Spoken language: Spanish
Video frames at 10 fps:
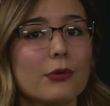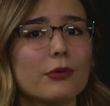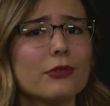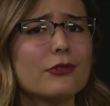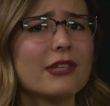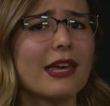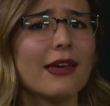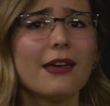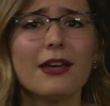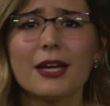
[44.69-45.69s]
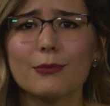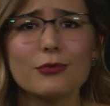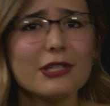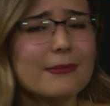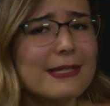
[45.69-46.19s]
productos que
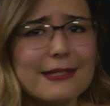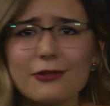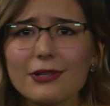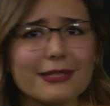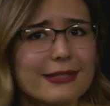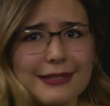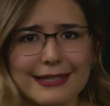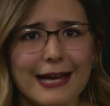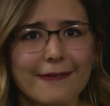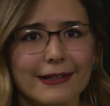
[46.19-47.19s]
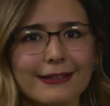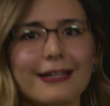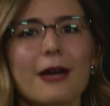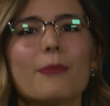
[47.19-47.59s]
muchas veces no necesitaban,